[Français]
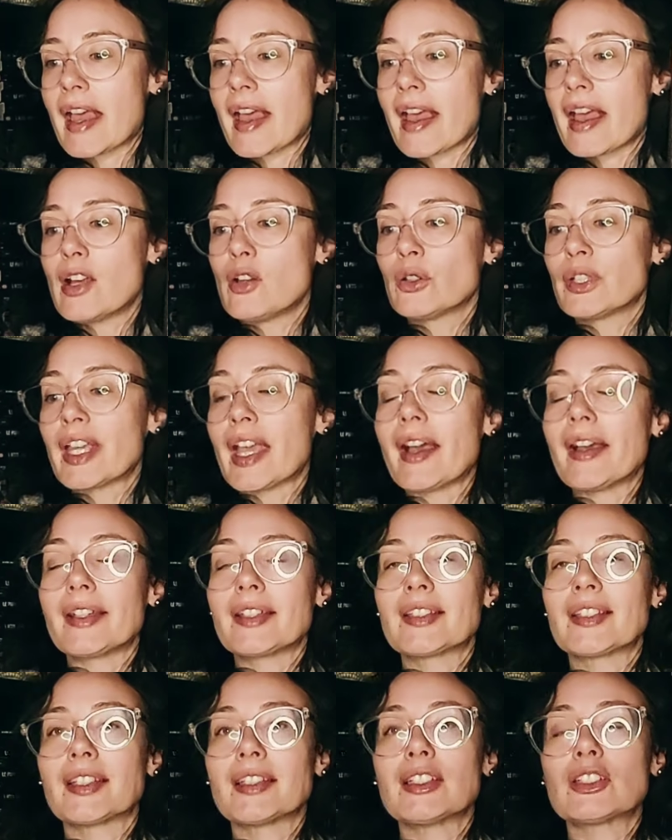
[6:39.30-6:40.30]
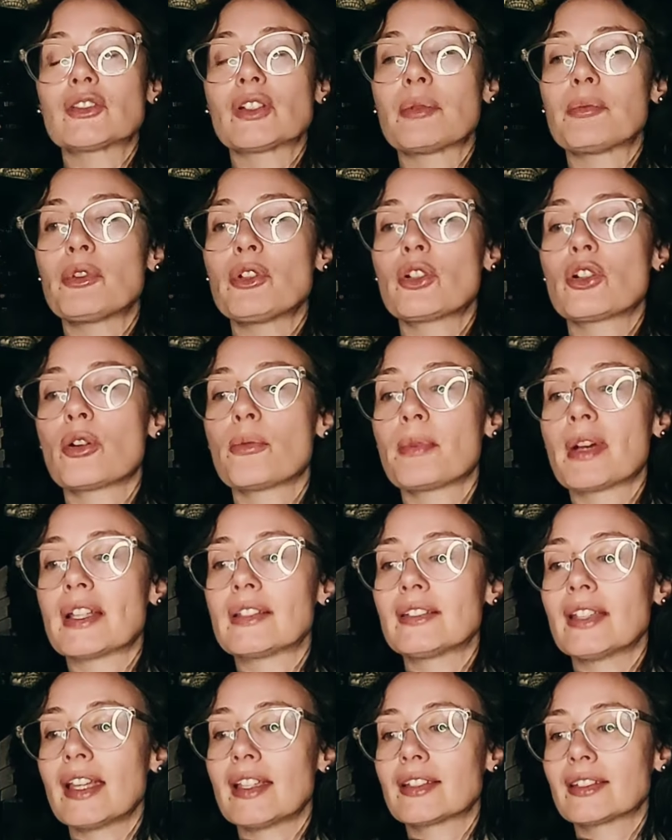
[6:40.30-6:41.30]
Elle le caractérise vraiment comme
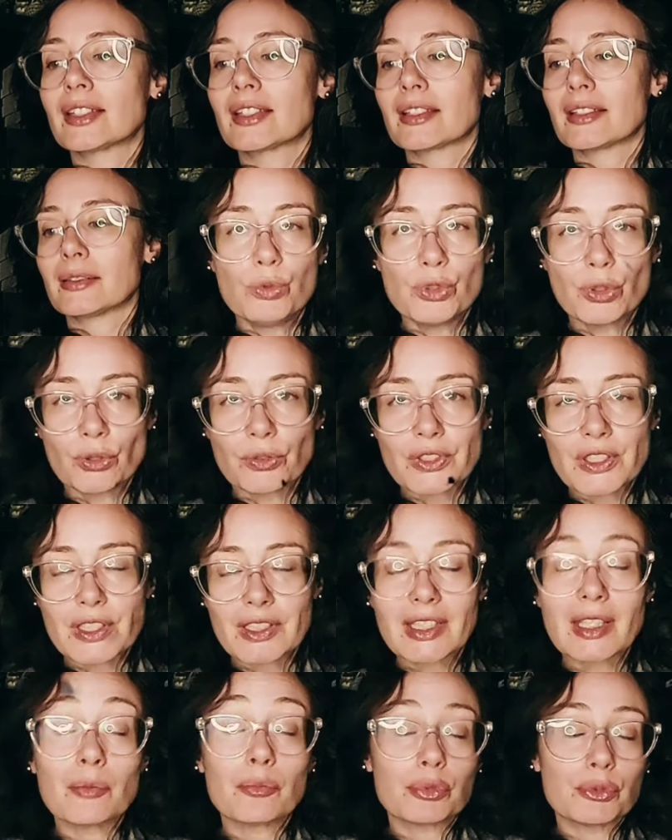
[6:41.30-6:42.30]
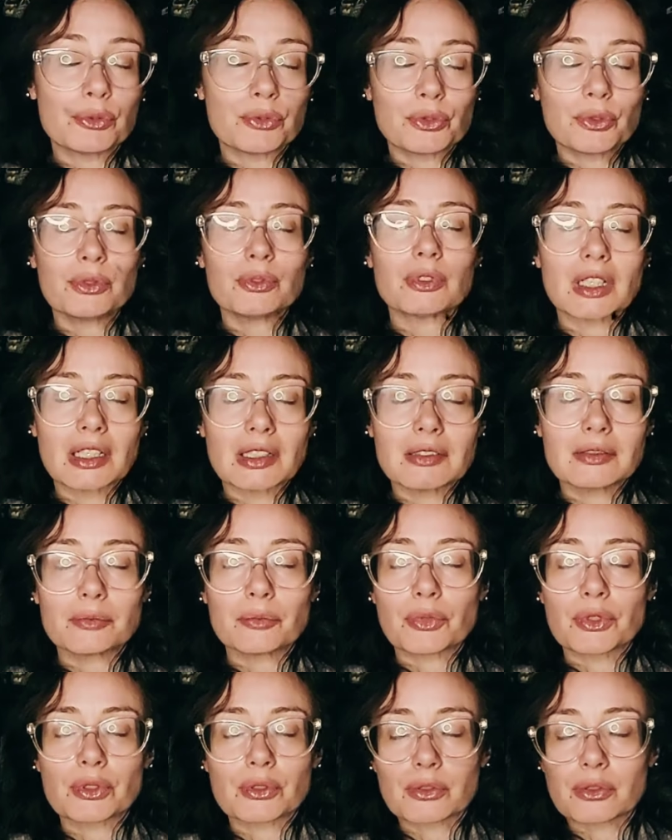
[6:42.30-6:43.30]
un être, une entité plutôt, hein,
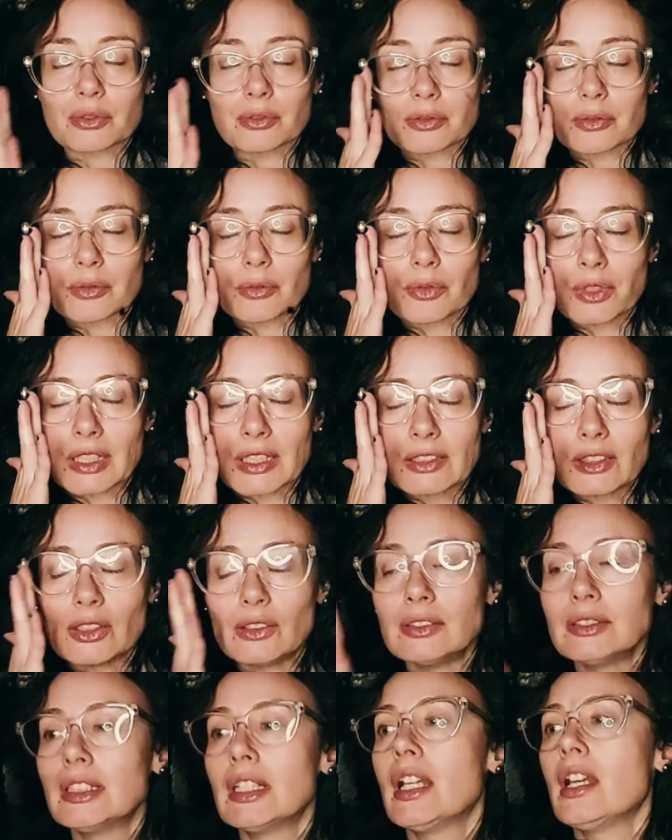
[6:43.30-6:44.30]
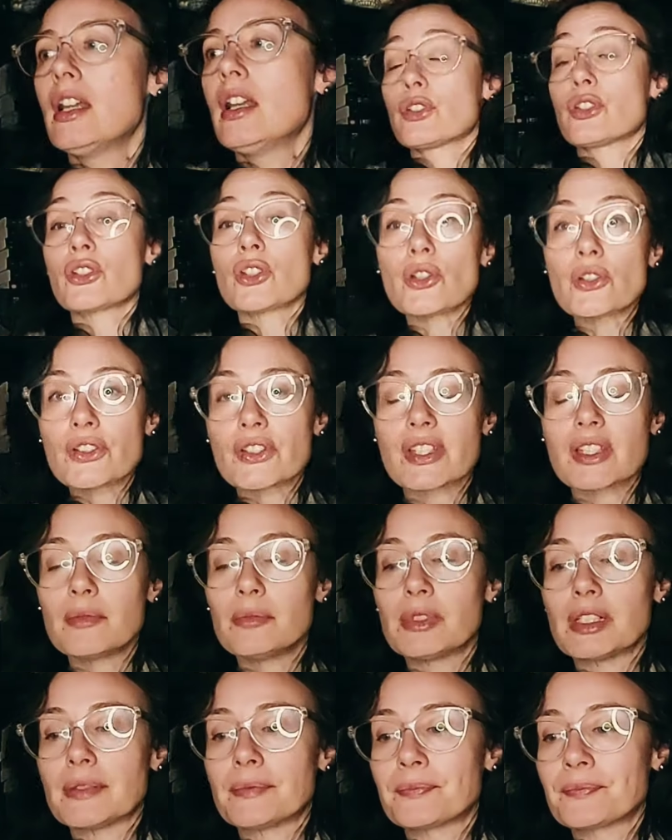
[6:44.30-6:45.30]
puisque on est dedans,
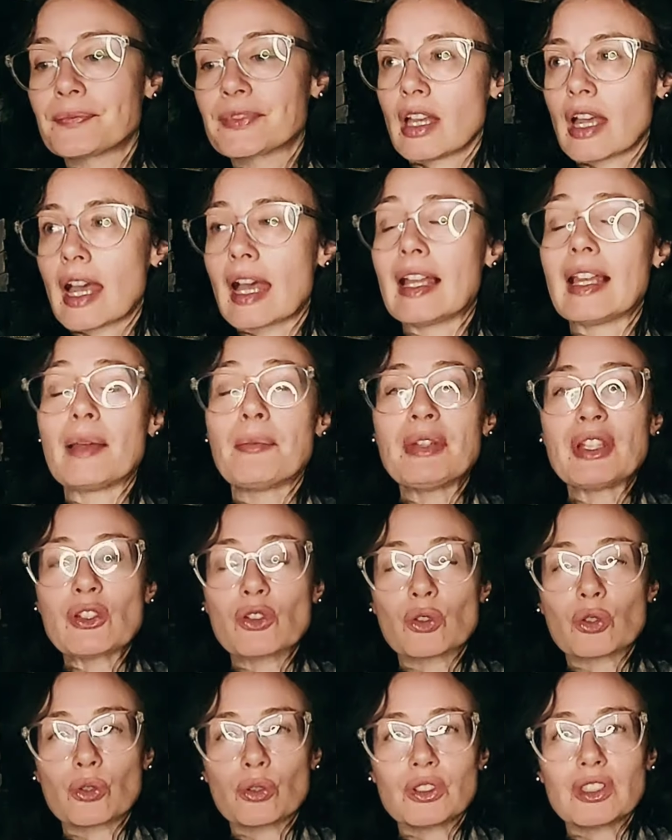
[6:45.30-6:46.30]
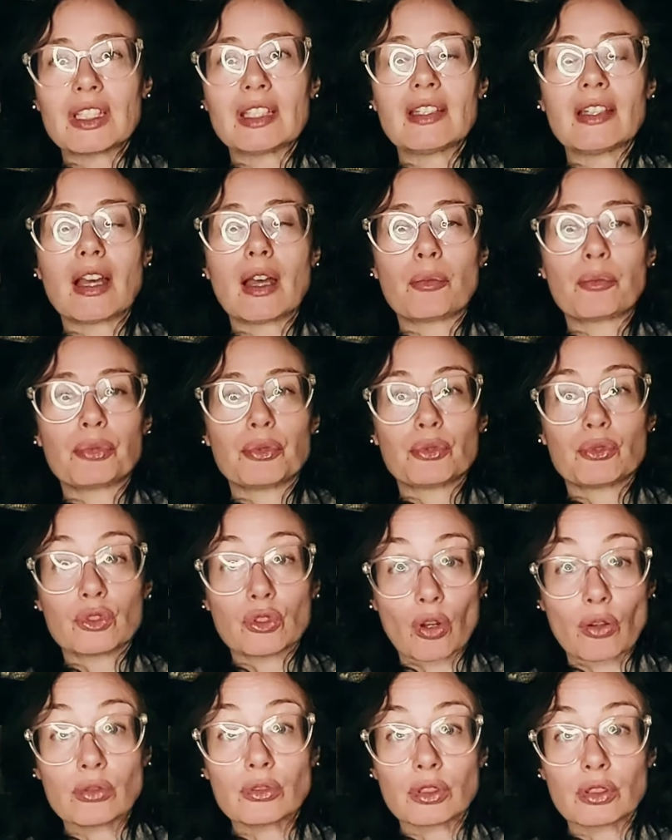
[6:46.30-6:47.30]
sensible à la mettre ce côté un peu
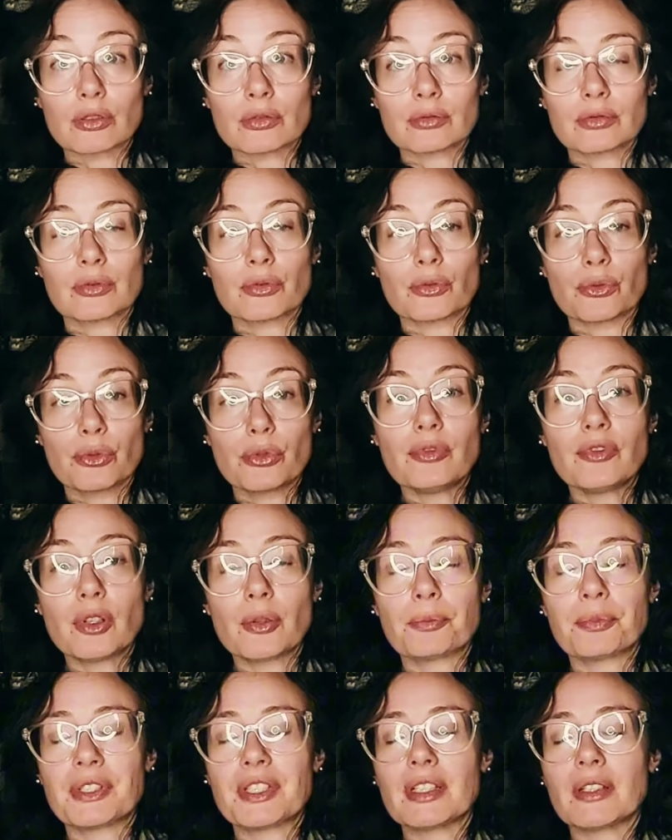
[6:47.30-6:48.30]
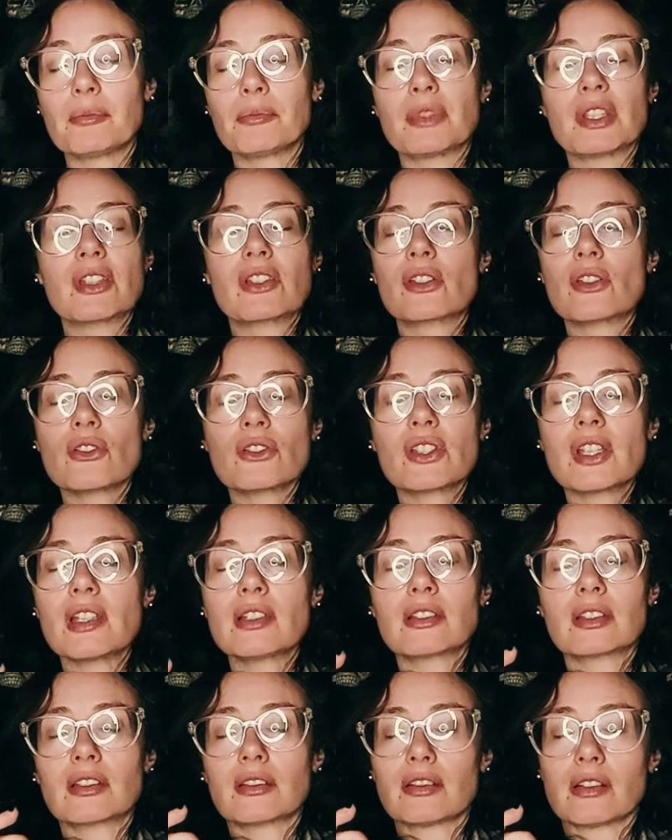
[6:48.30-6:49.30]
tendre du vampire, mais sans
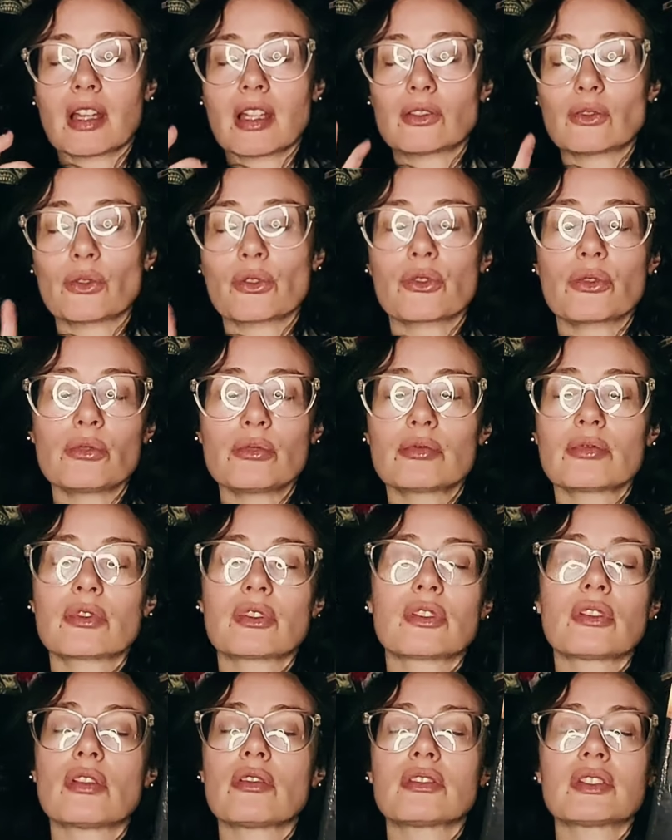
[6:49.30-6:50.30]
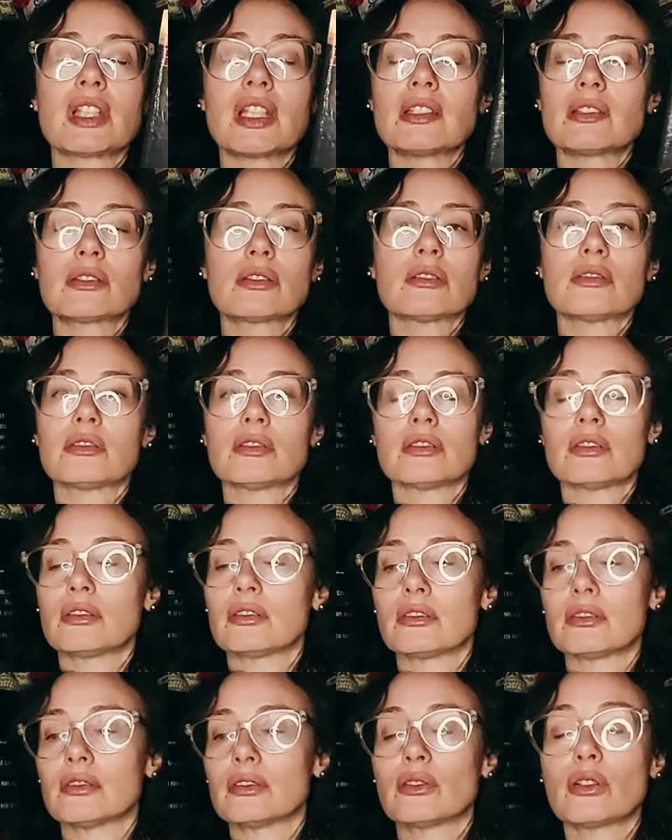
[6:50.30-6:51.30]
être, attention, sans être
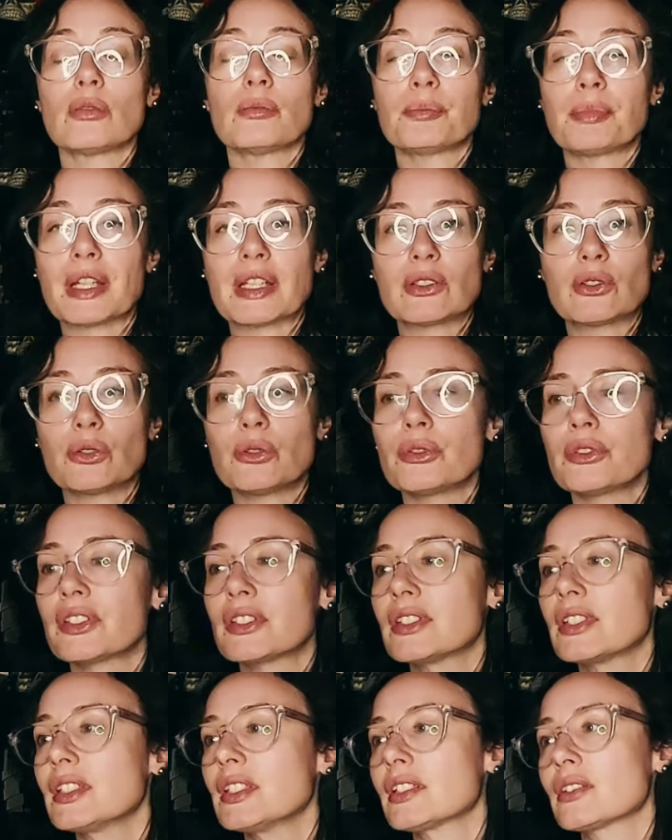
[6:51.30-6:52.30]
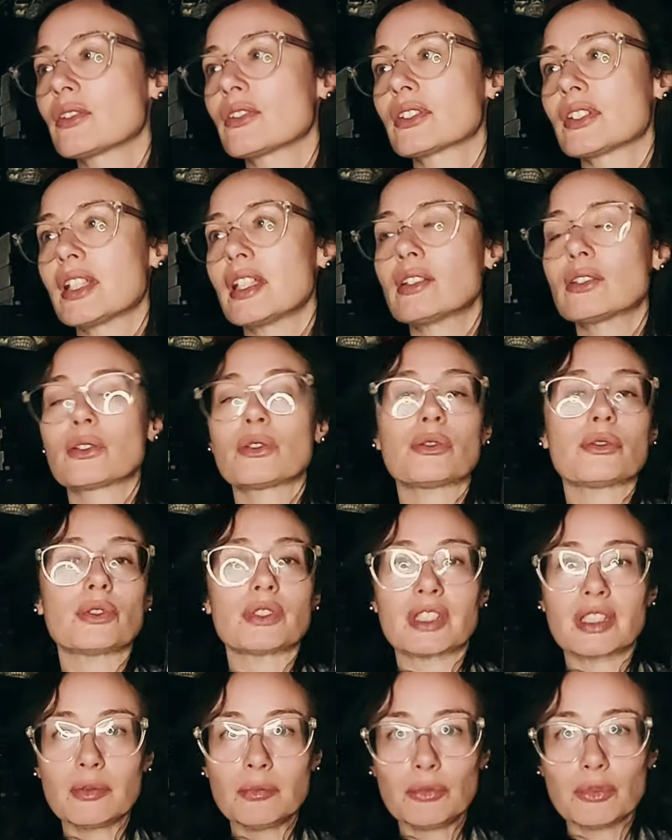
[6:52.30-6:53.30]
euh, dans le pathos, ni sans être euh,
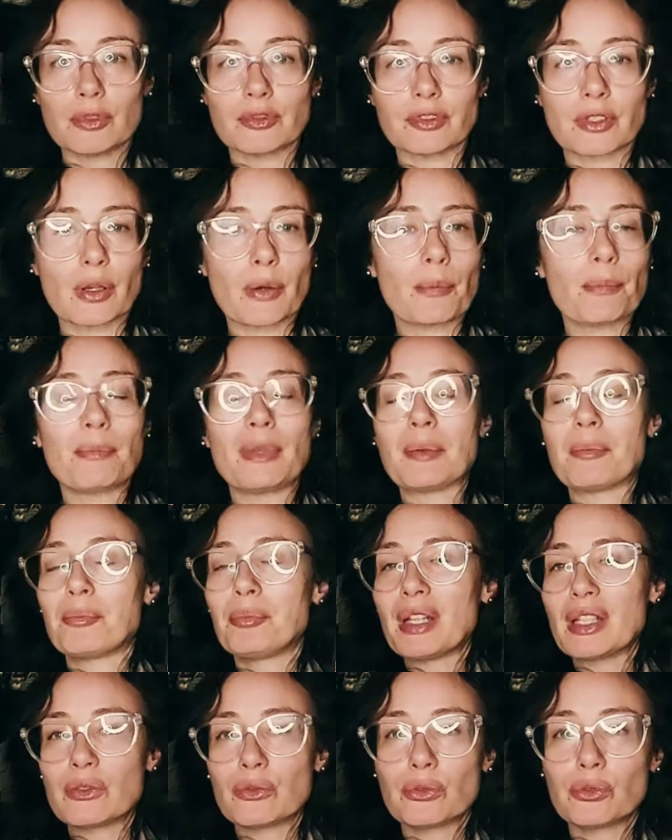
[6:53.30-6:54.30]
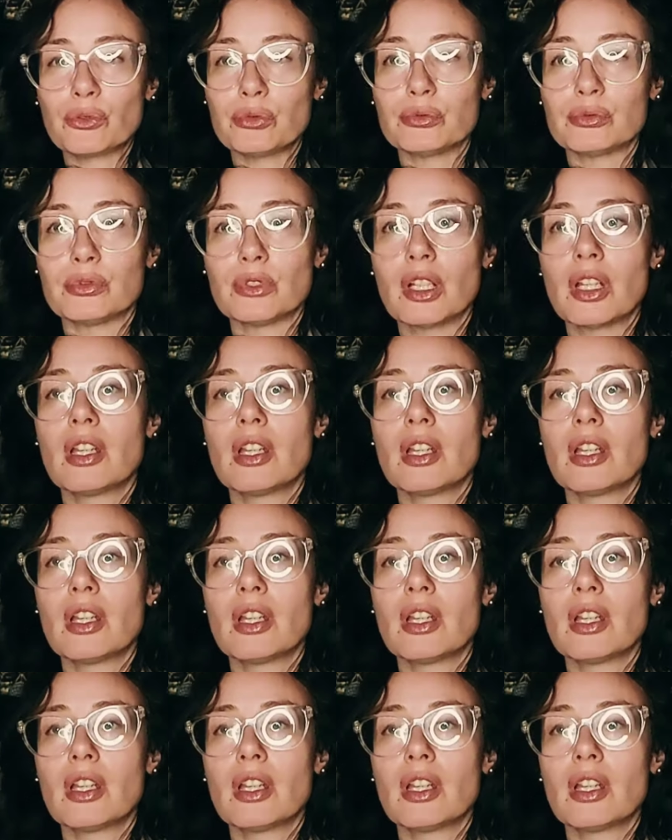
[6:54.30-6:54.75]
guimauve, mais pas du tout.